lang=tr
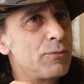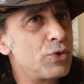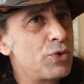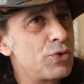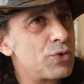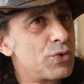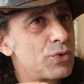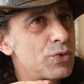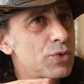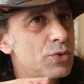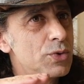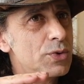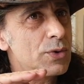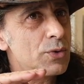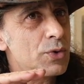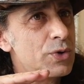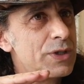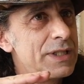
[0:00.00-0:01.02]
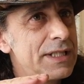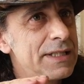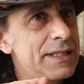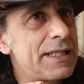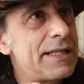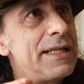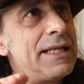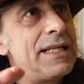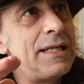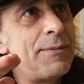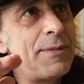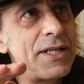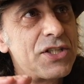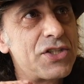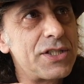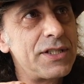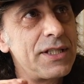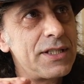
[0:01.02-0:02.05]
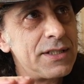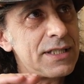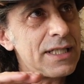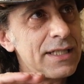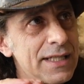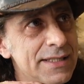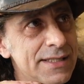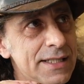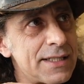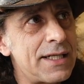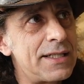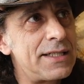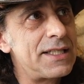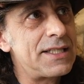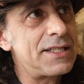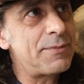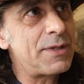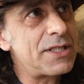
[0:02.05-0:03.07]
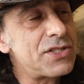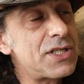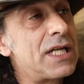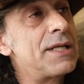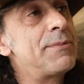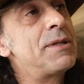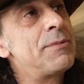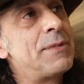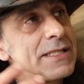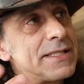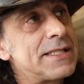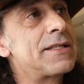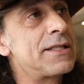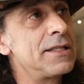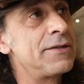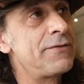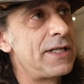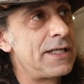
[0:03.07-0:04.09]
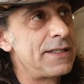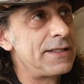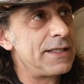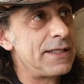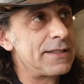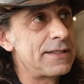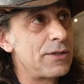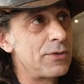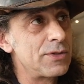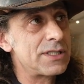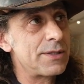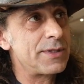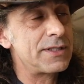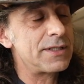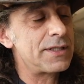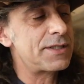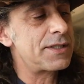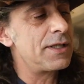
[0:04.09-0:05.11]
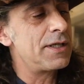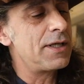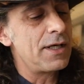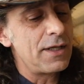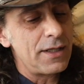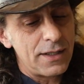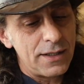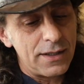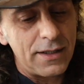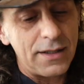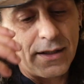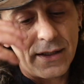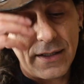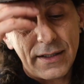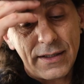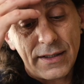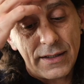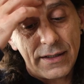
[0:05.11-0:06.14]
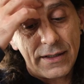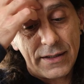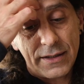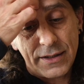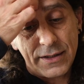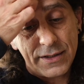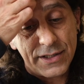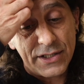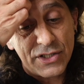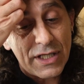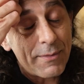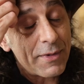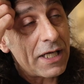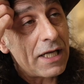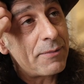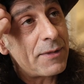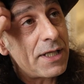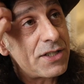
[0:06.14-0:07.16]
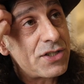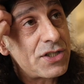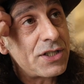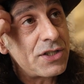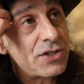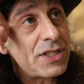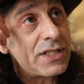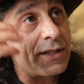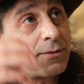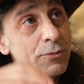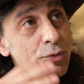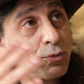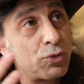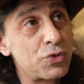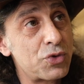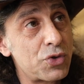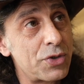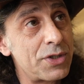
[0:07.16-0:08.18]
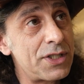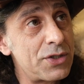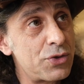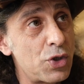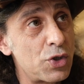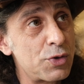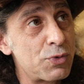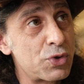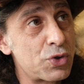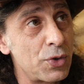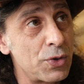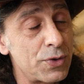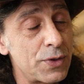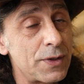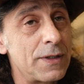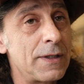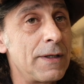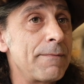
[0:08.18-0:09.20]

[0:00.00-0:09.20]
Bunun onu yeniden eylemek için, yeniden yazar hale getirmek için ayrı bir meslek dalı vardı hatta o zamanlar e, işte cam kalemler çıkınca tabii tüm sorunları çözmüş oldu.